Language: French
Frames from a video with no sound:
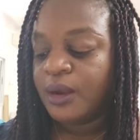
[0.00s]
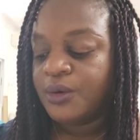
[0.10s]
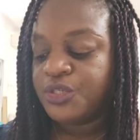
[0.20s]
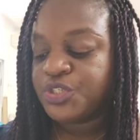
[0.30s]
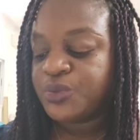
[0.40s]

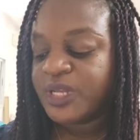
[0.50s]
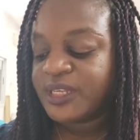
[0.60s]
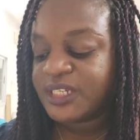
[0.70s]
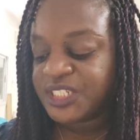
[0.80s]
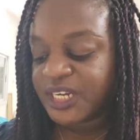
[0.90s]
le
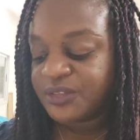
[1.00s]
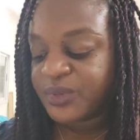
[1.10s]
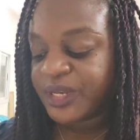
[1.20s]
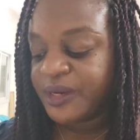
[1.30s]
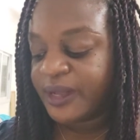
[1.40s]

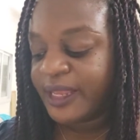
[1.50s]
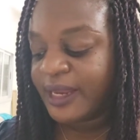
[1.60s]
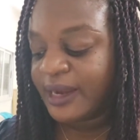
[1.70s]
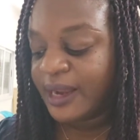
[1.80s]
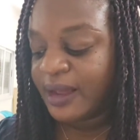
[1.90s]
chatoyant
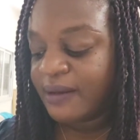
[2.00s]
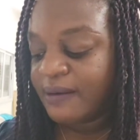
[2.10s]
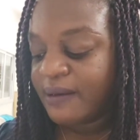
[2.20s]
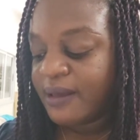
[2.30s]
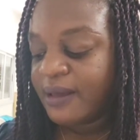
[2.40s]
éclat
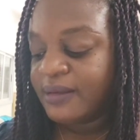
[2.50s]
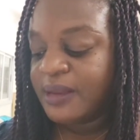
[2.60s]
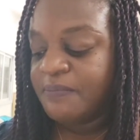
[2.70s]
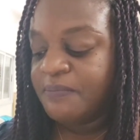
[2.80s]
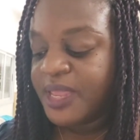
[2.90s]
des
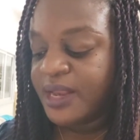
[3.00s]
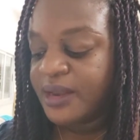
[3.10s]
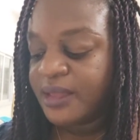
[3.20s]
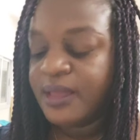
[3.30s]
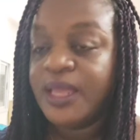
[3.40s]

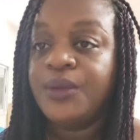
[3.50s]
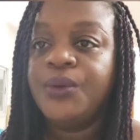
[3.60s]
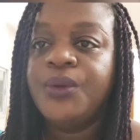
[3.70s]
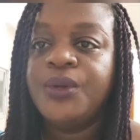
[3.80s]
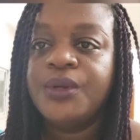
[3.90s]
mille et
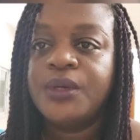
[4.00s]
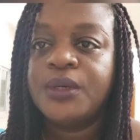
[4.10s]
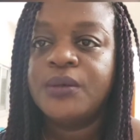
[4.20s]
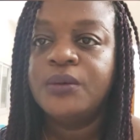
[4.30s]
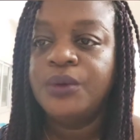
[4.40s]
une
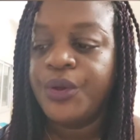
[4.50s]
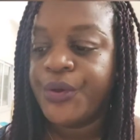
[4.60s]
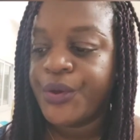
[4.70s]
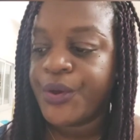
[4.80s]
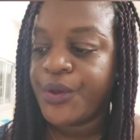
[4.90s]

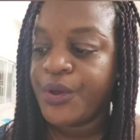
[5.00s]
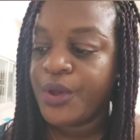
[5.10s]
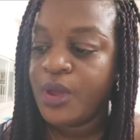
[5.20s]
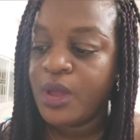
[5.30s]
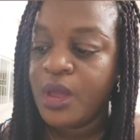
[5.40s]
couleurs,
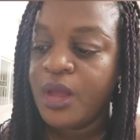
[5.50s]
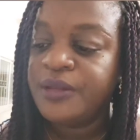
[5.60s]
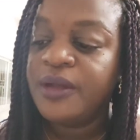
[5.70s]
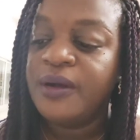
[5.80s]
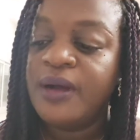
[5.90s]

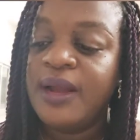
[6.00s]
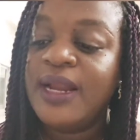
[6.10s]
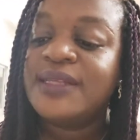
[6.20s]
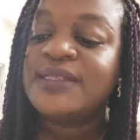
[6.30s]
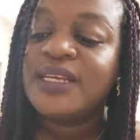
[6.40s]
dans
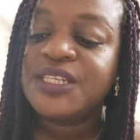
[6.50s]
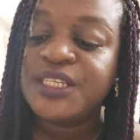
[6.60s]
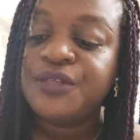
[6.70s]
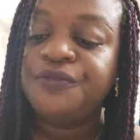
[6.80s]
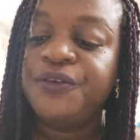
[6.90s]
la
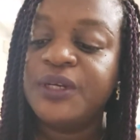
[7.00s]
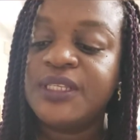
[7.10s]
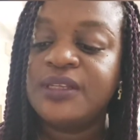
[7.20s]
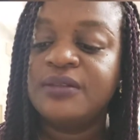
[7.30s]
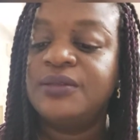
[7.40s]
sagesse
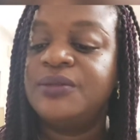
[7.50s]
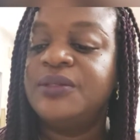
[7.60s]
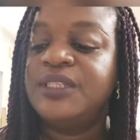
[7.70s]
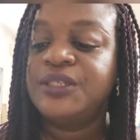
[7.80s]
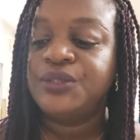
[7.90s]
florissante de
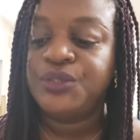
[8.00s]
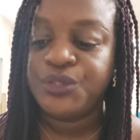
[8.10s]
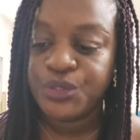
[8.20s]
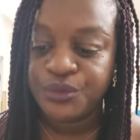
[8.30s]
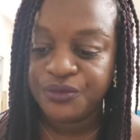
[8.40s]
tes
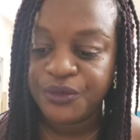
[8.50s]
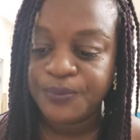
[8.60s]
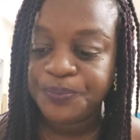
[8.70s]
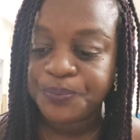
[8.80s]
cheveux,